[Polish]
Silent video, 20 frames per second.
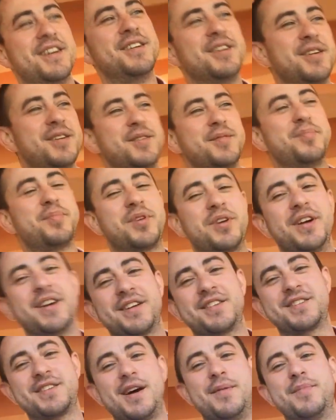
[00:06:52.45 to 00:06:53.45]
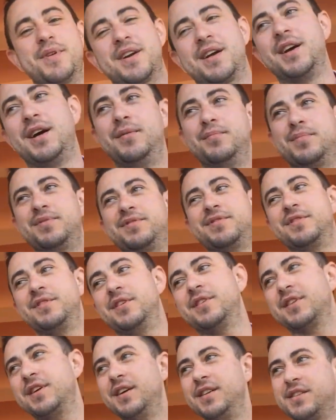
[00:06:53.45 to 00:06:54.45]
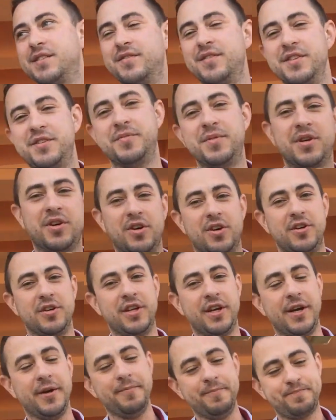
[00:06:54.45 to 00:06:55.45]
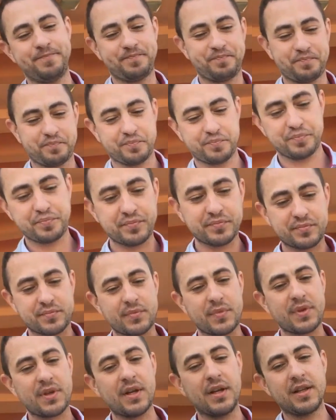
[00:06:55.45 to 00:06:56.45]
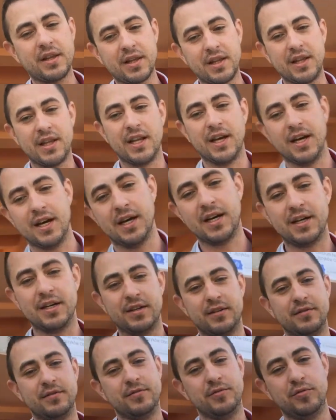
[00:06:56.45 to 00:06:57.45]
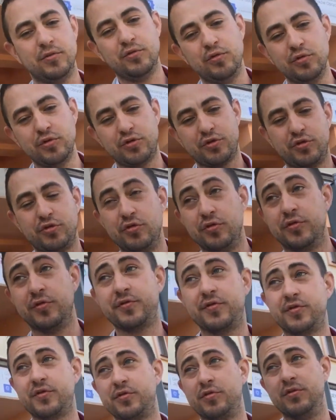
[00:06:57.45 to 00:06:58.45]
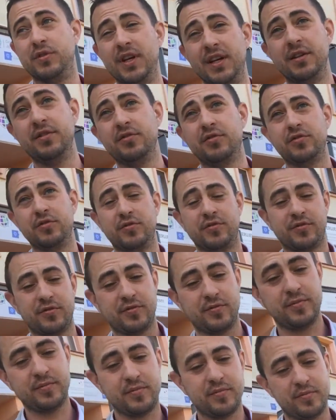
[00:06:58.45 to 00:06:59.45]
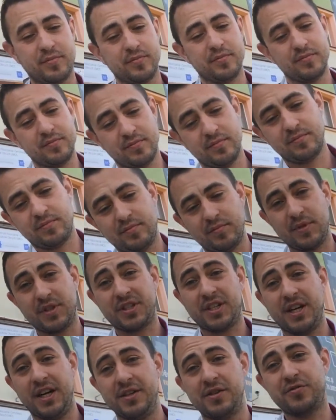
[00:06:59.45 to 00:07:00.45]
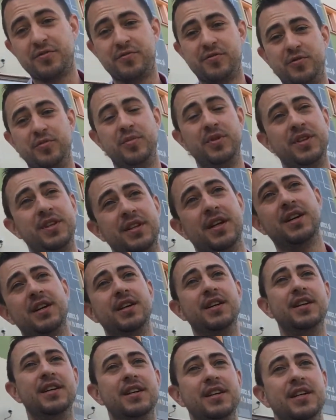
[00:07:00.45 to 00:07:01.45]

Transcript: E, projekt Summer Camp. Organizowaliśmy kolonie dla uczniów, studentów, mieszkańców Lublina